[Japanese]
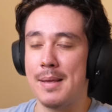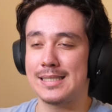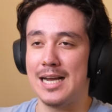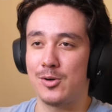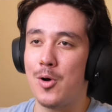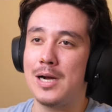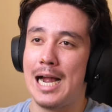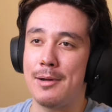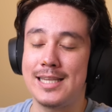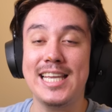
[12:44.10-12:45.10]
あ、皆さん今
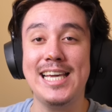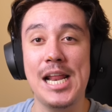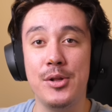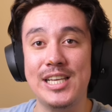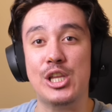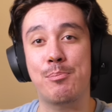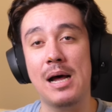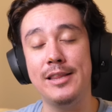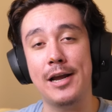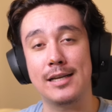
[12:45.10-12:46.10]
回は TNT と
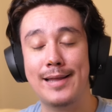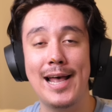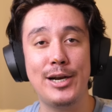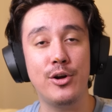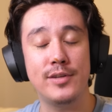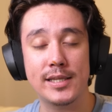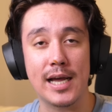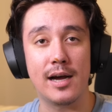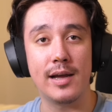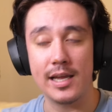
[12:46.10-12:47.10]
パンダが大量に出
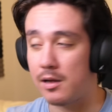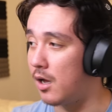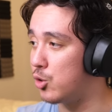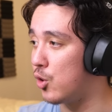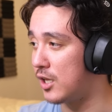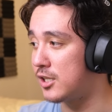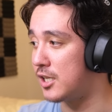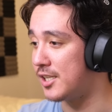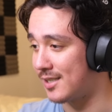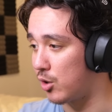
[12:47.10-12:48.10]
たあ動画だっ
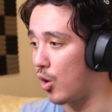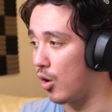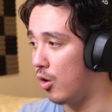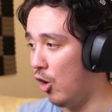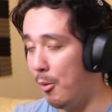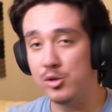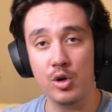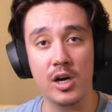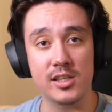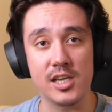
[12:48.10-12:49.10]
たんですけど面
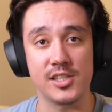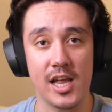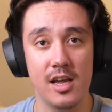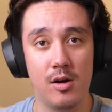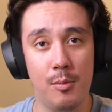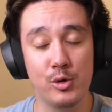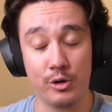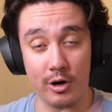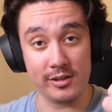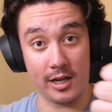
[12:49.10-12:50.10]
白かったですね面
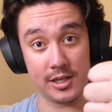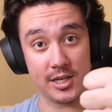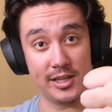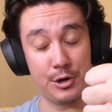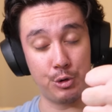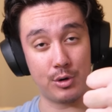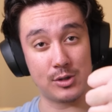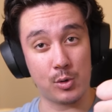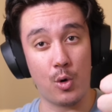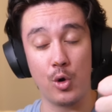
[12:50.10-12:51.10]
白かったらチャンネル登
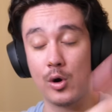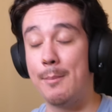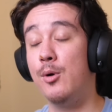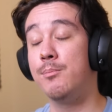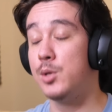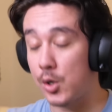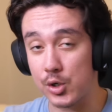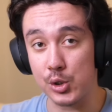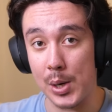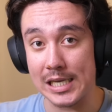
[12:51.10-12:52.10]
録と高評価もよ
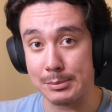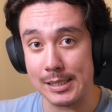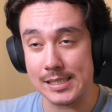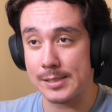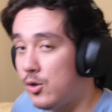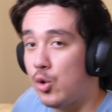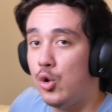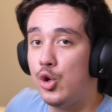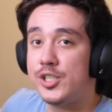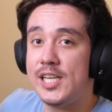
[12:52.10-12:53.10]
ろしくお願いしますあと
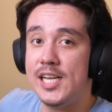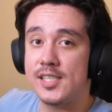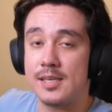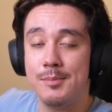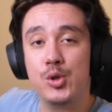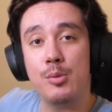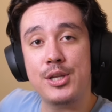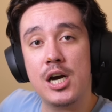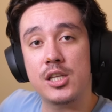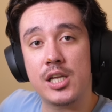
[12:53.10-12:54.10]
このシリーズもっと
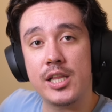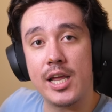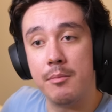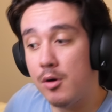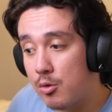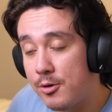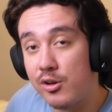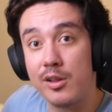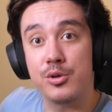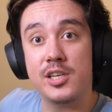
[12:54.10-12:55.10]
見たかったらねもう
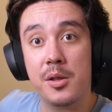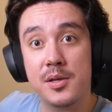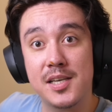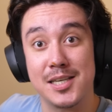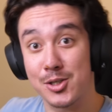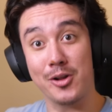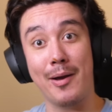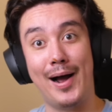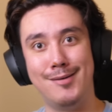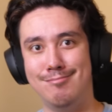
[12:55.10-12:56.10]
コメント欄で教えてくださいそれ
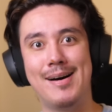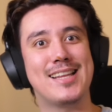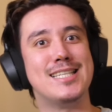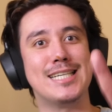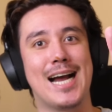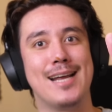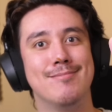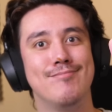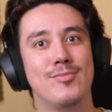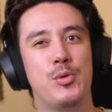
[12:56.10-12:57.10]
ではまた次回
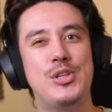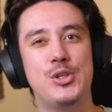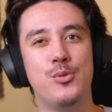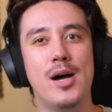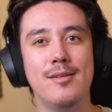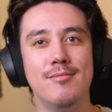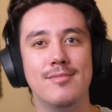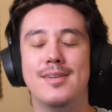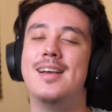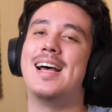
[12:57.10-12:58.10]
321
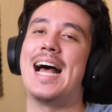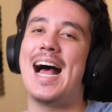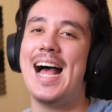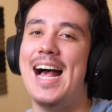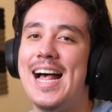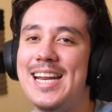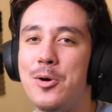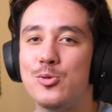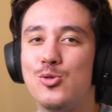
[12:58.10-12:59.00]
アディオ